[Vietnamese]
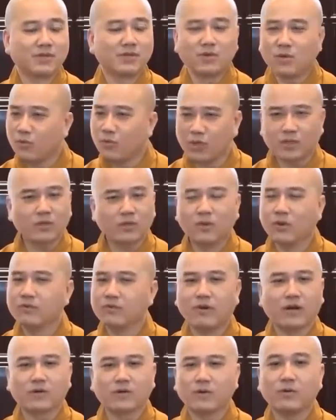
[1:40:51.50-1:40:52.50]
Mình có quỵt
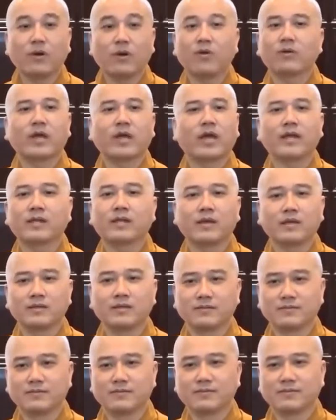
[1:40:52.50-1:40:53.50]
luôn Phật cũng ok
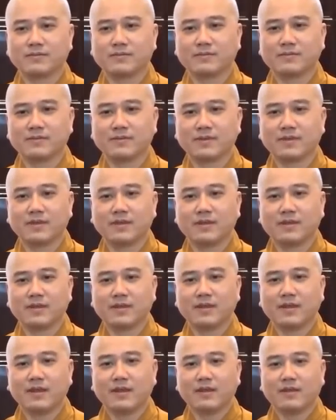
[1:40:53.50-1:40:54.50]
thôi,
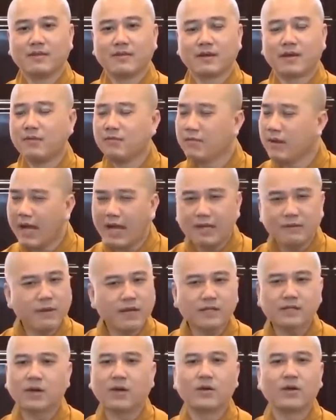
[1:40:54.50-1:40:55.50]
không ai
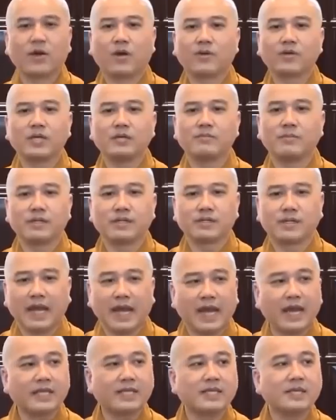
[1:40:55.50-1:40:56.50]
bắt tội lỗi gì mình
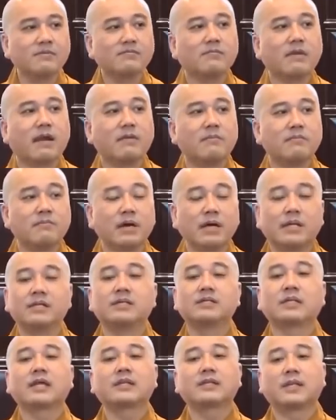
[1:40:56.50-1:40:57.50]
cả. Nhưng mà
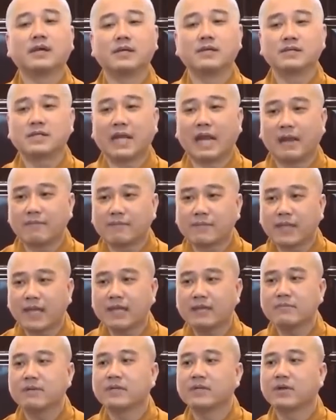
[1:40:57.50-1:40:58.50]
mình sẽ tự cảm
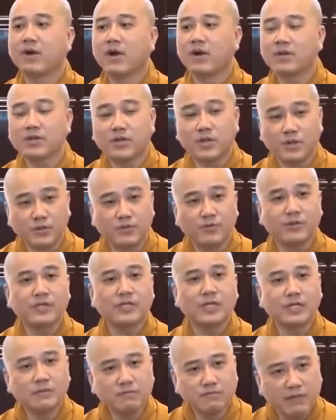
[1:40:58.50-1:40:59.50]
thấy mình khó chịu với
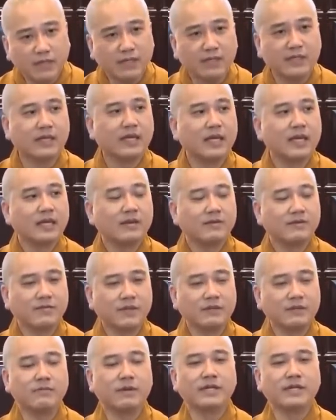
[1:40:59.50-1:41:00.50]
chính mình,
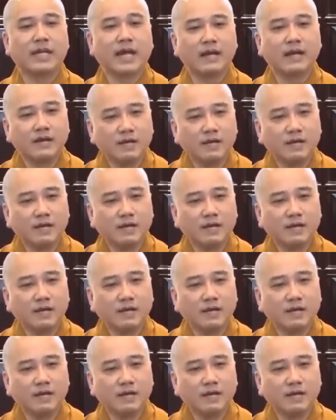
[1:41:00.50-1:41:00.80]
vì mình